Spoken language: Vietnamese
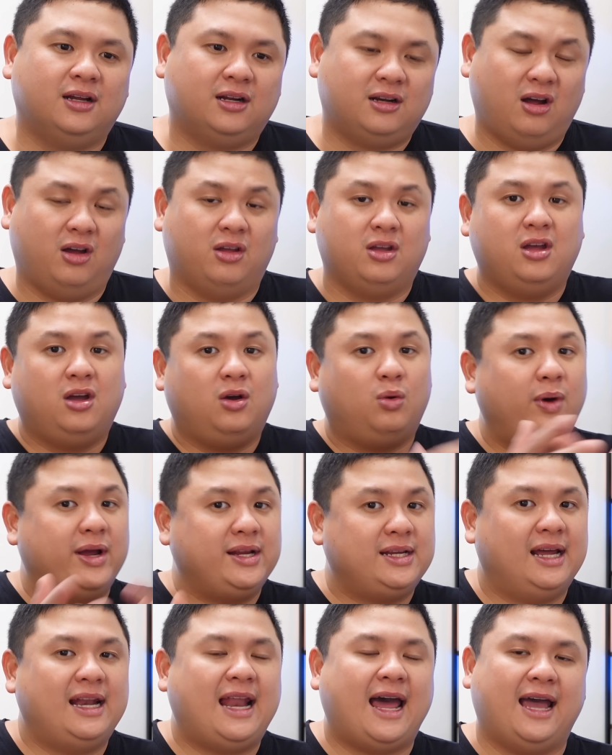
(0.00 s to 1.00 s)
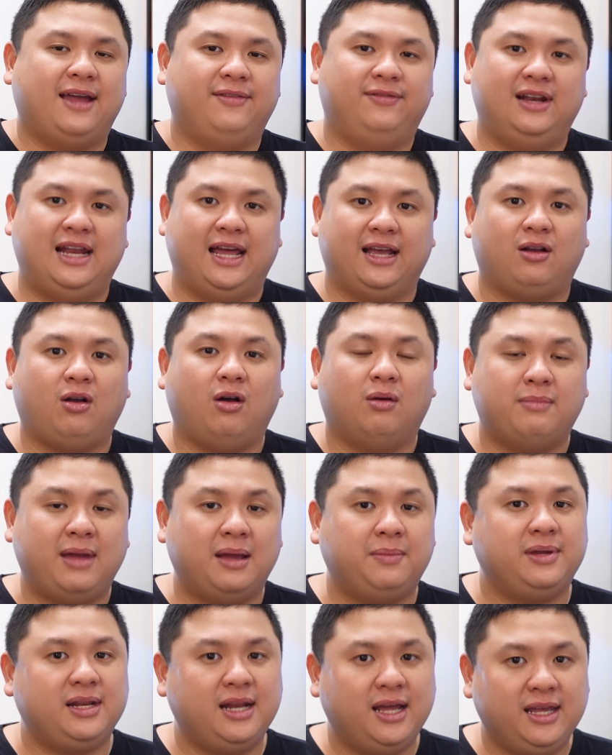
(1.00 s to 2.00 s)
rồi quay trở lại với lại con
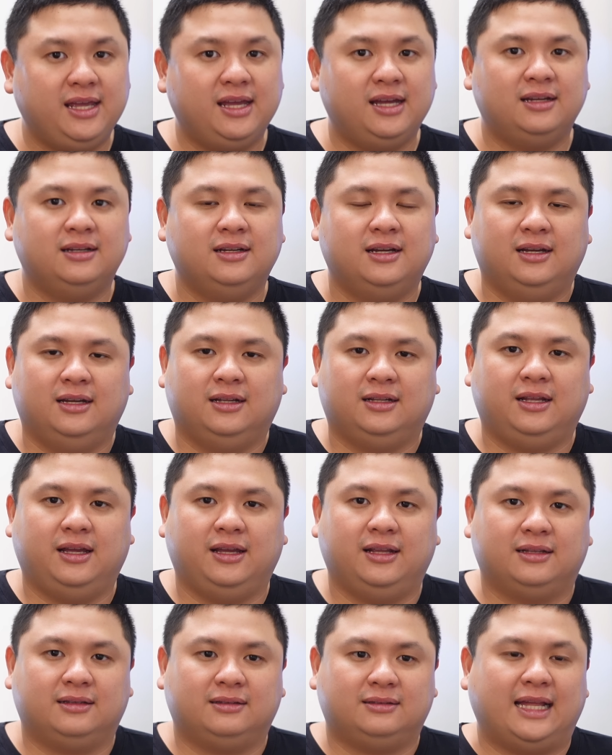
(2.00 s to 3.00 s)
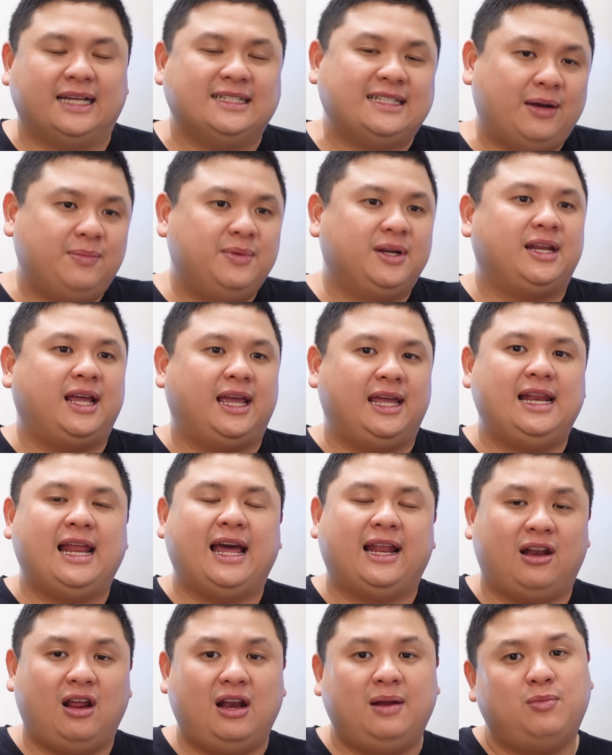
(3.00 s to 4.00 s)
Mac Mini á thì tại sao mình nghĩ
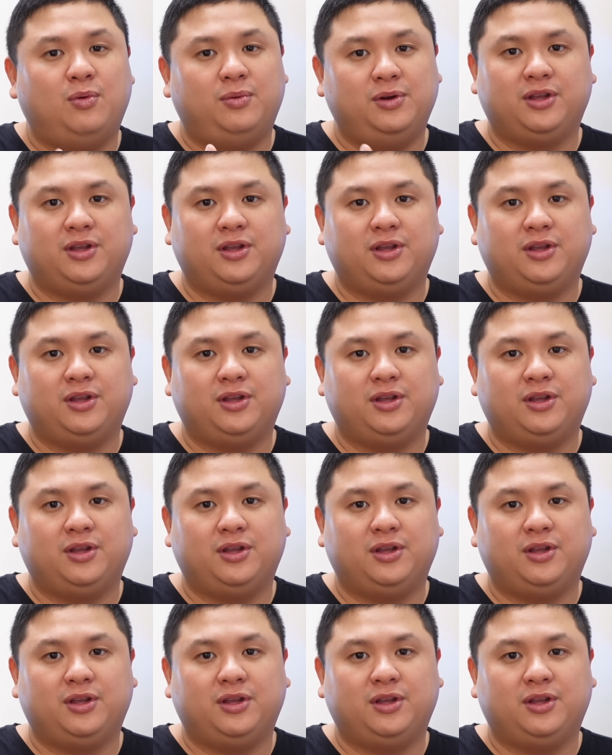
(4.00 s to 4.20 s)
là nó là một